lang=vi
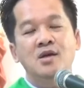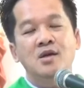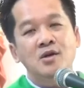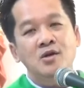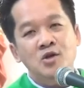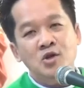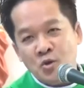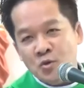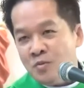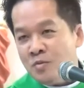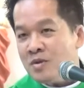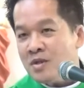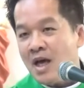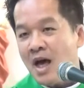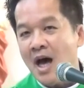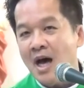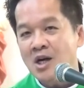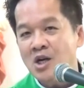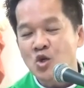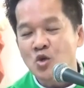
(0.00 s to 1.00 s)
Chúng
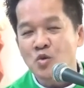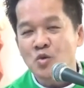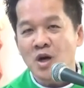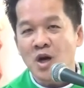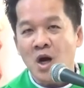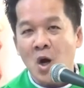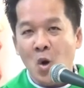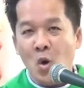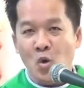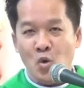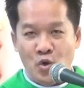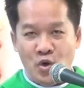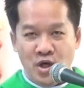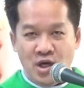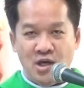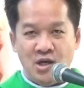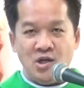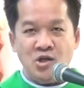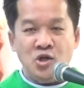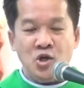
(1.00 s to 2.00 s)
ta cùng cầu
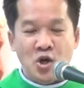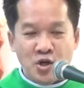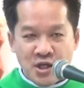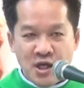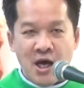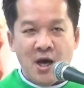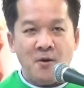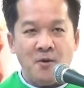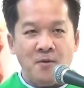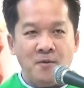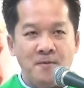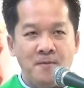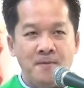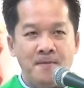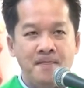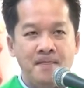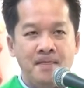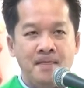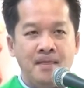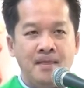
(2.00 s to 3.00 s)
nguyện cho nhau
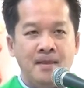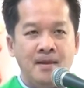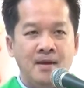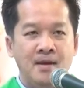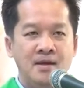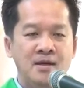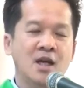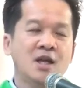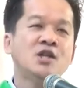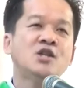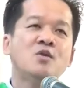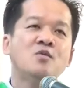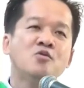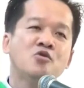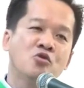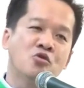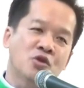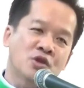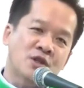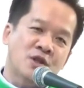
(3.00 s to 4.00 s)
để trong
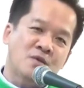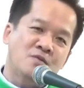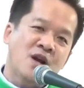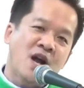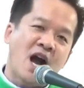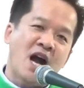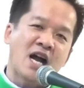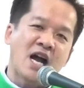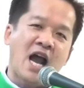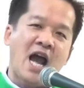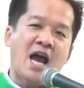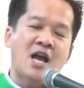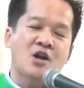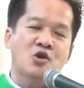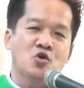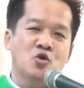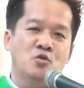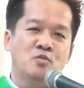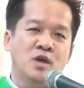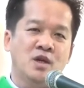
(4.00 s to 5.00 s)
cuộc sống hàng ngày
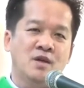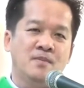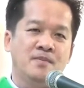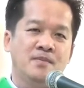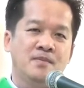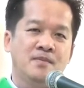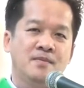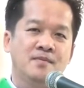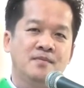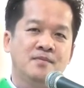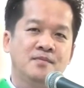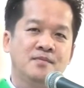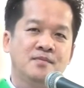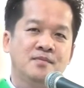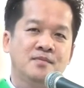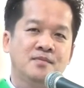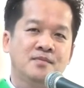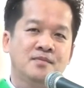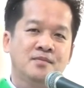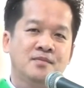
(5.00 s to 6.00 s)
của mình,
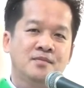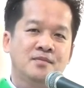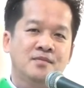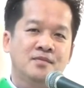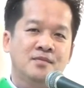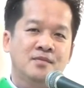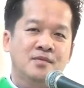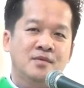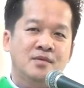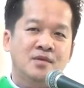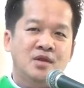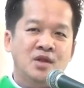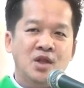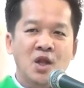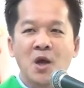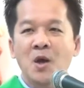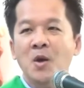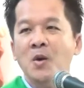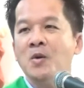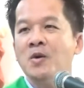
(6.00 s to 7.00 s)

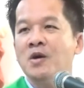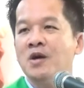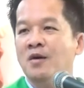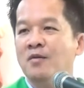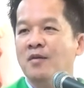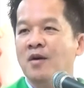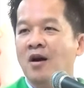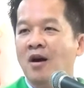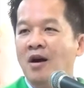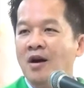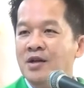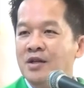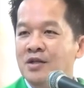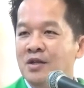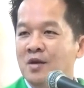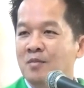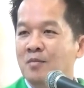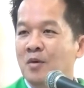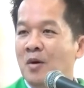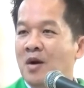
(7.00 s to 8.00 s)
nếu không có
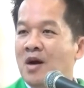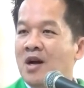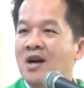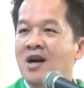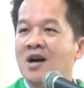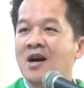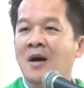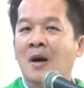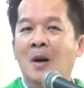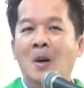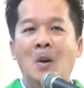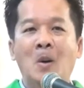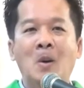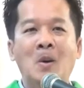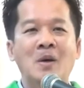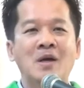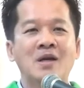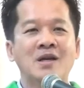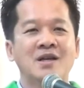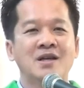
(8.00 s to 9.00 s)
được một cơ
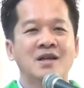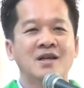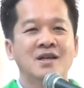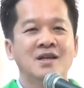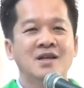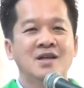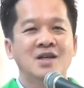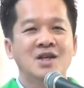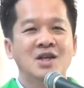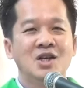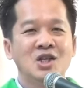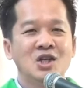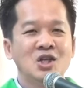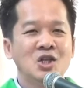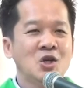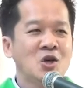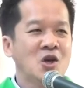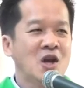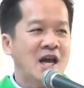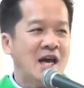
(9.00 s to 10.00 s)
hội
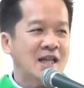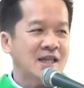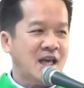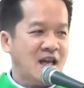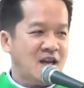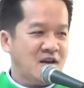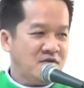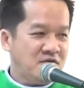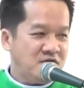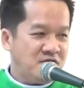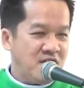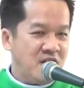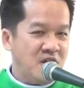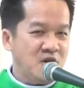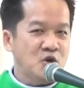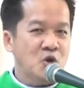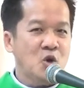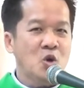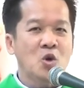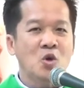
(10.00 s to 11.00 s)
như là Thánh
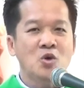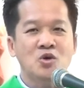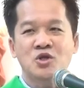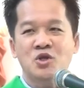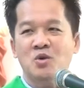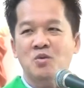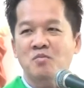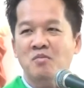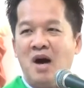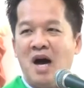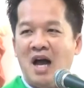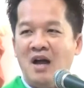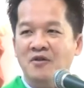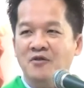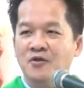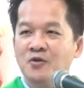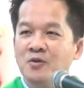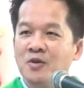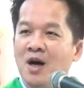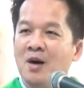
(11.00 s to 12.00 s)
Phêrô trong bài
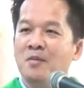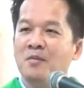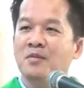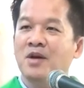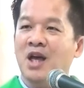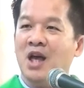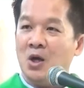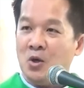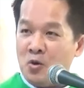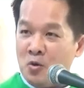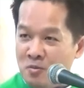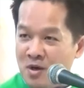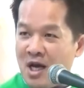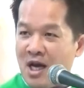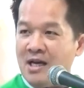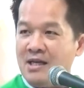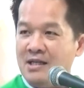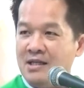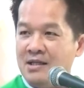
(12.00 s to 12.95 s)
Phúc Âm ngày hôm nay,